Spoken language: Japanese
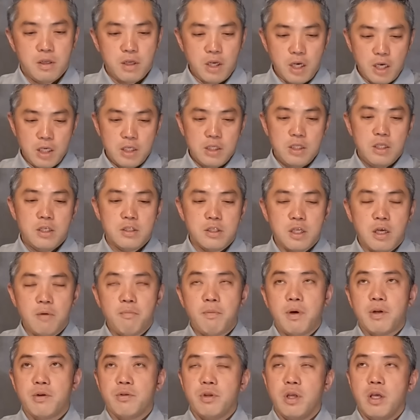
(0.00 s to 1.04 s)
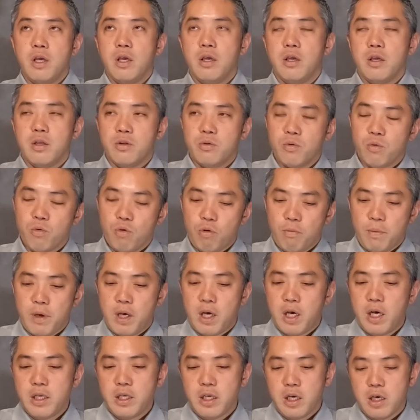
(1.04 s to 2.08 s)
I230 で5
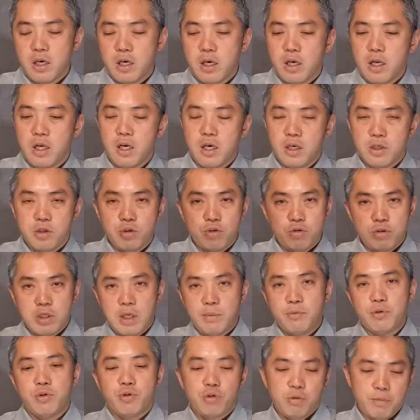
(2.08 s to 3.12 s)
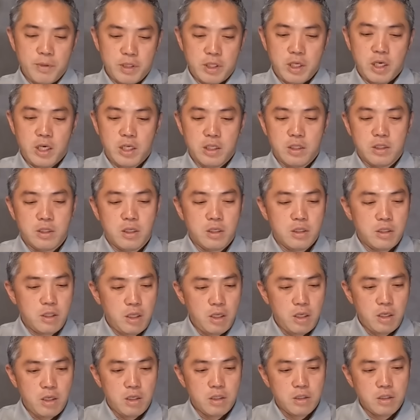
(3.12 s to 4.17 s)
番アイアンから UW まで入ってい
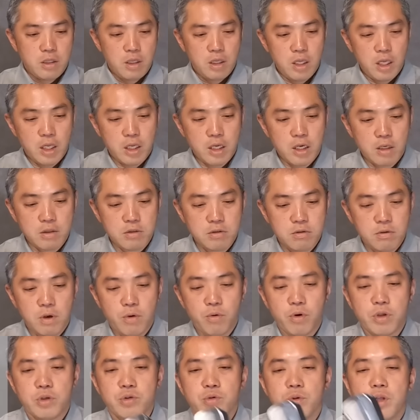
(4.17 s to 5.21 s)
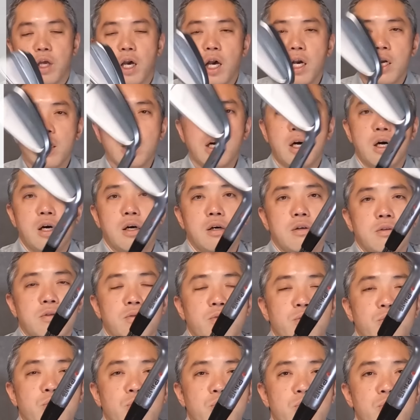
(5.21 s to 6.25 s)
てで内角はこれ一応ね赤
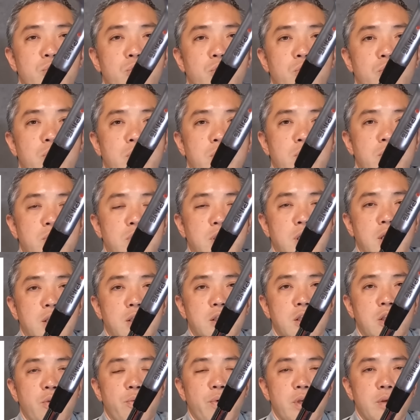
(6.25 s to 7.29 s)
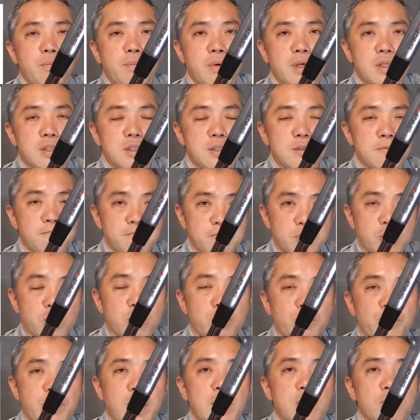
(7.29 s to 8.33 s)
のドットになってはいます。ちょっ
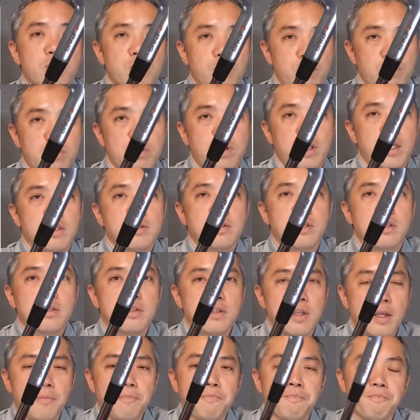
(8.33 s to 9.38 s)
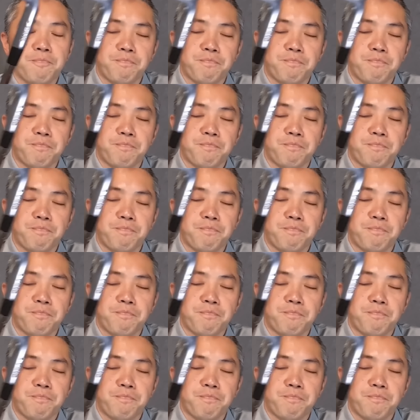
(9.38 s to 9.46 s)
とフラットってやつですね。